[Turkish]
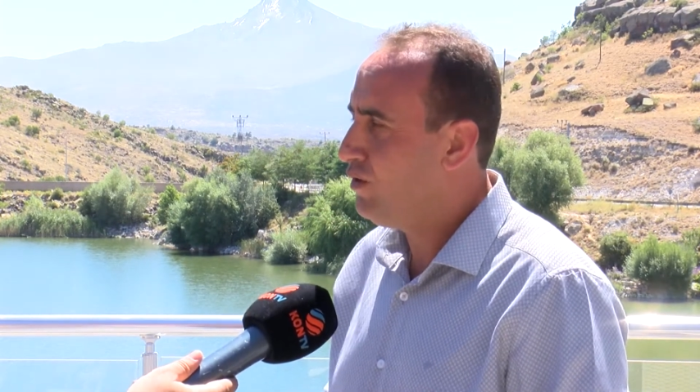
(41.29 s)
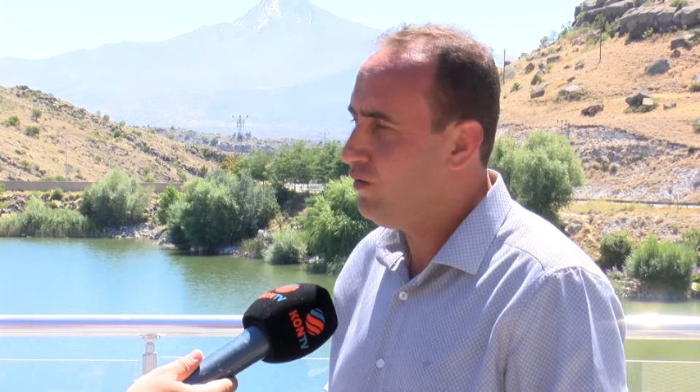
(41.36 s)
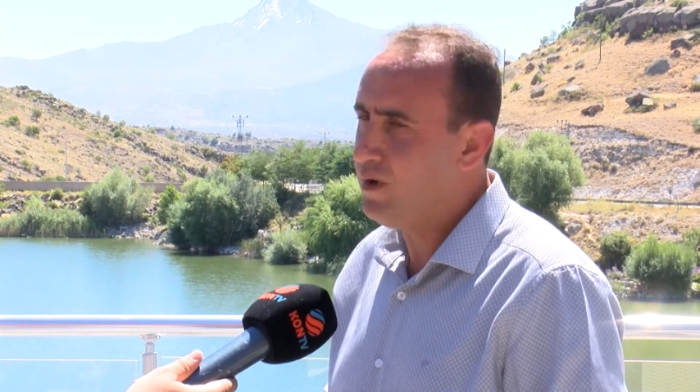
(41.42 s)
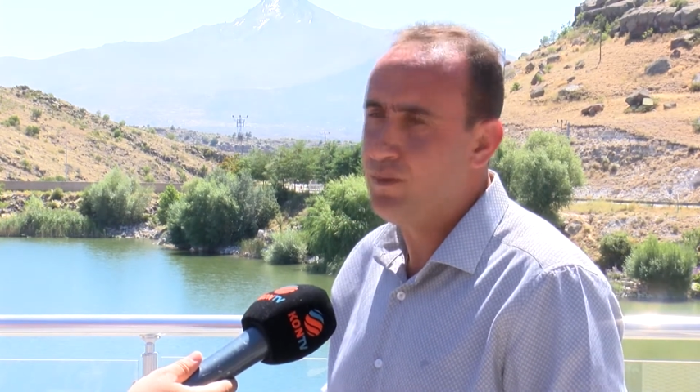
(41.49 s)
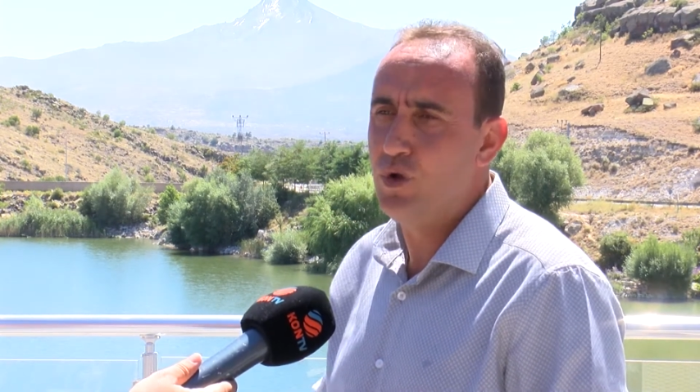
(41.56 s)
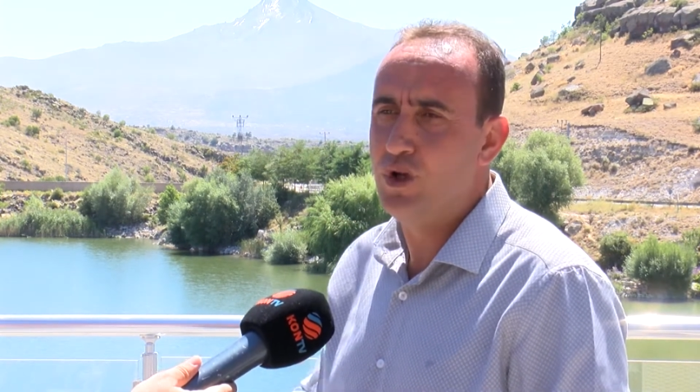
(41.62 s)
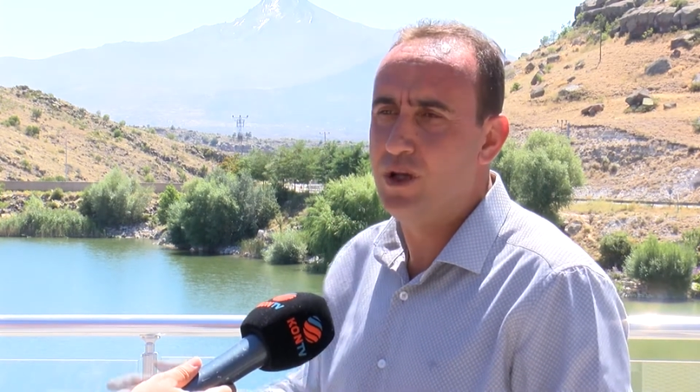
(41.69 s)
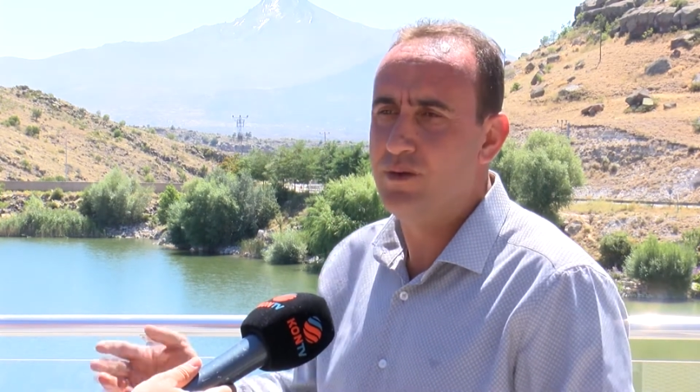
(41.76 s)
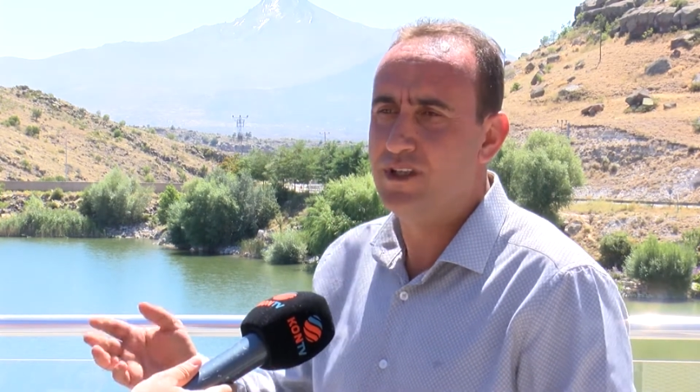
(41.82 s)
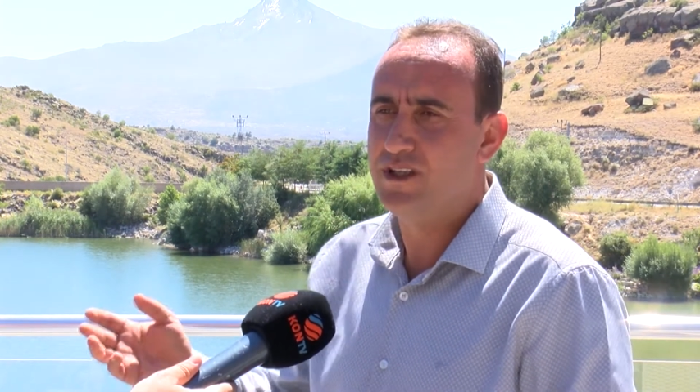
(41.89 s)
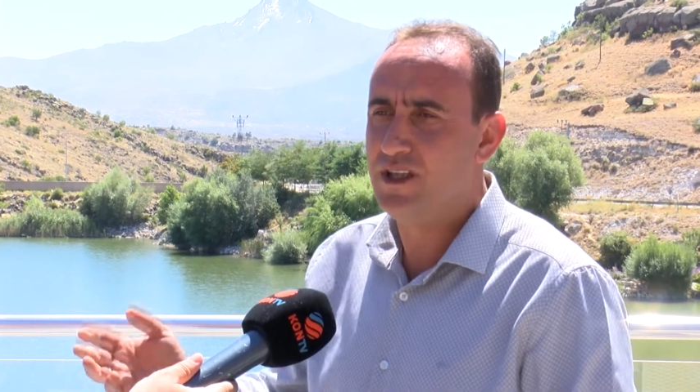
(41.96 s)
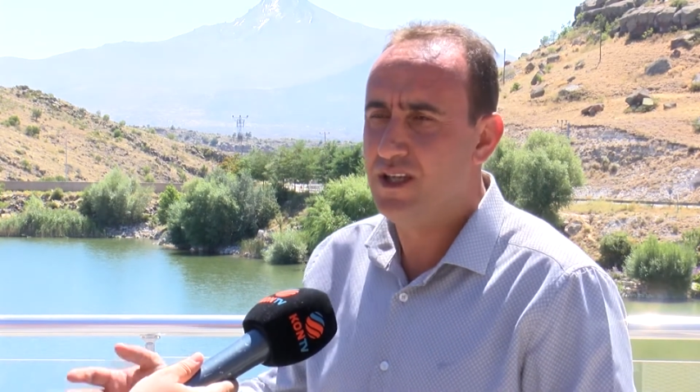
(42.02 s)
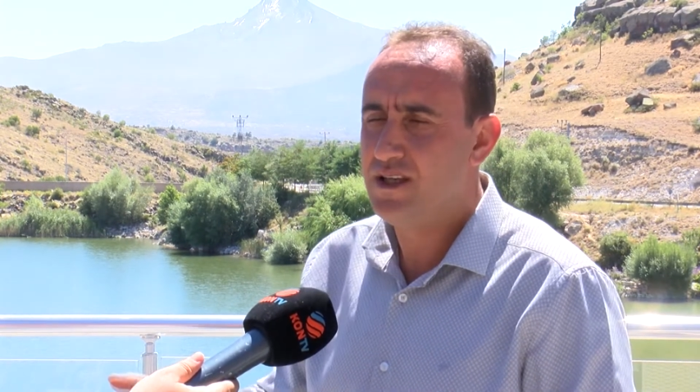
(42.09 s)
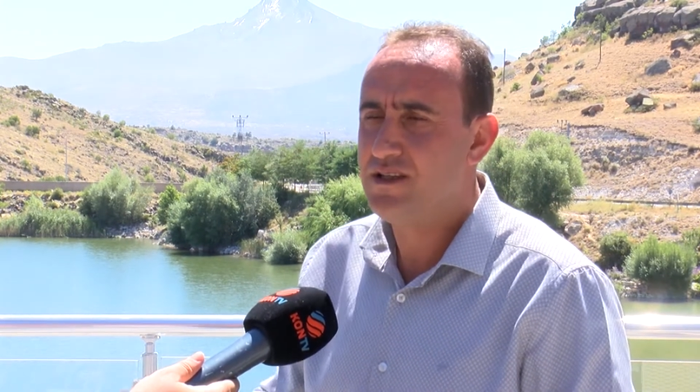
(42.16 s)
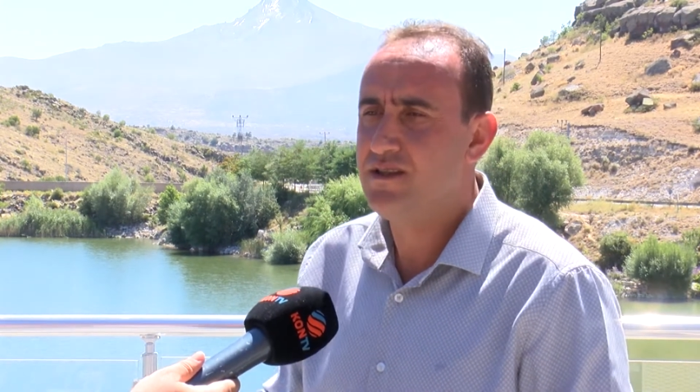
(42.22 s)
ve böyle bir
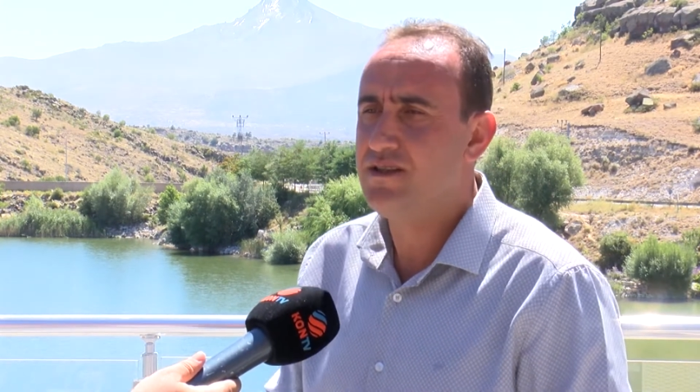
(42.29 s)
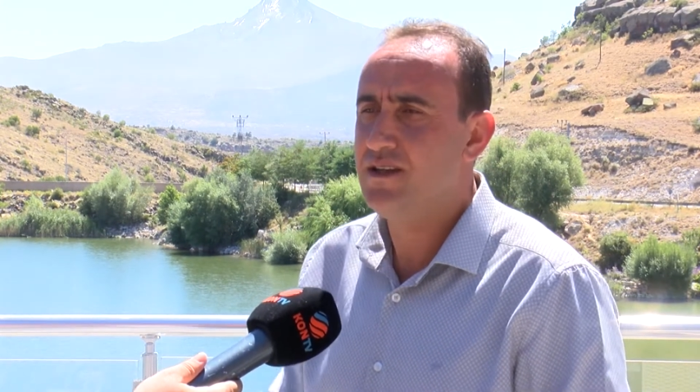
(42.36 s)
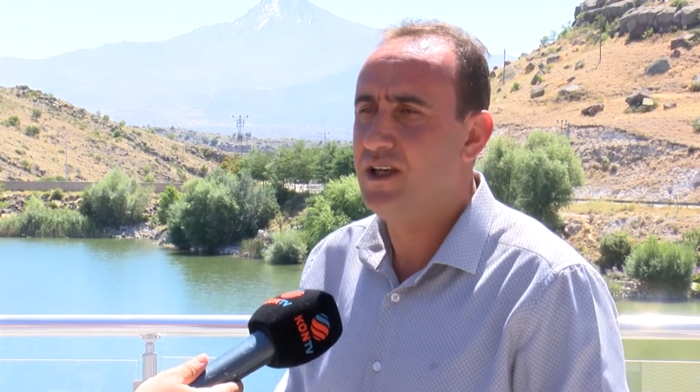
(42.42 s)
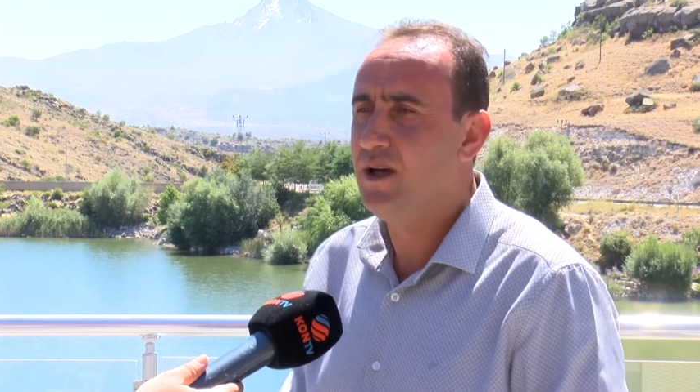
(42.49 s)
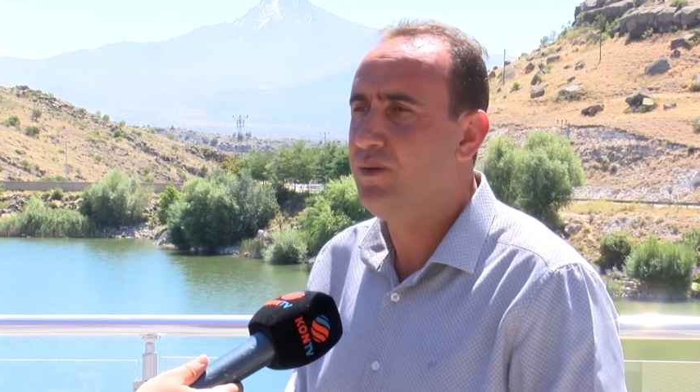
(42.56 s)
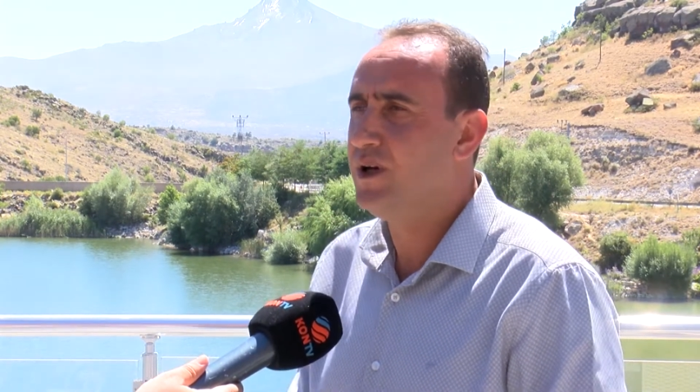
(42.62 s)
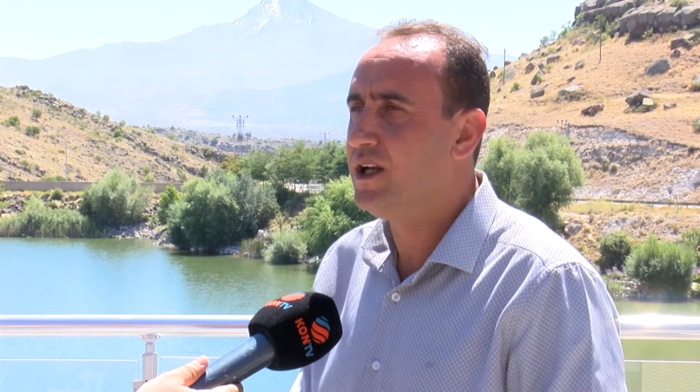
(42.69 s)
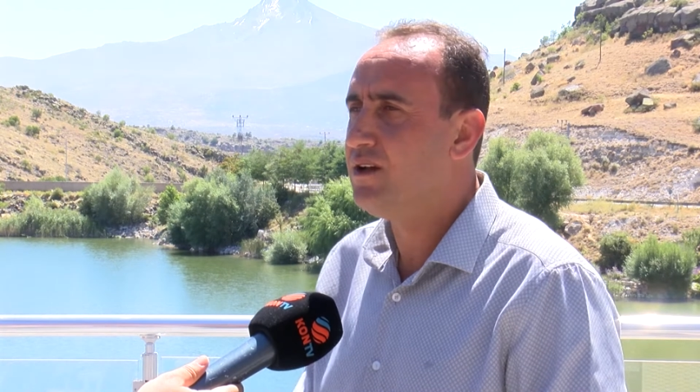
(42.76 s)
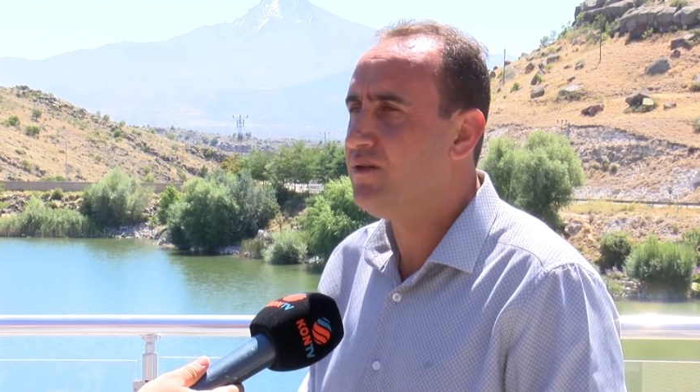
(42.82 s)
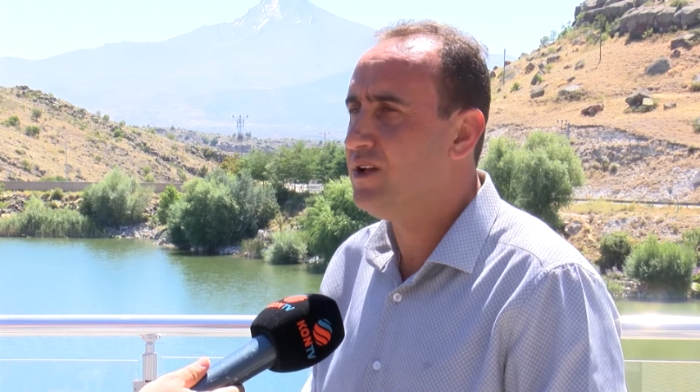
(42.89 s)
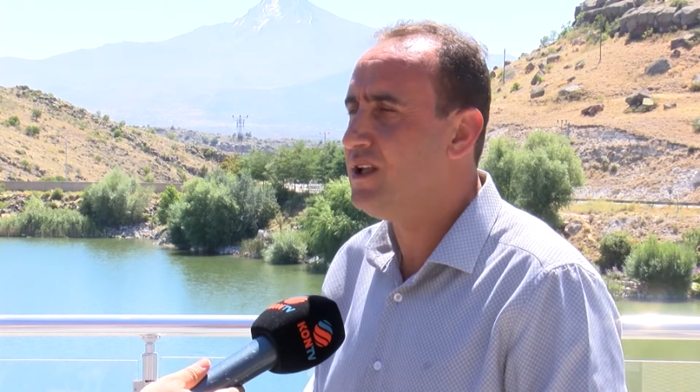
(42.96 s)
tesiste yaparak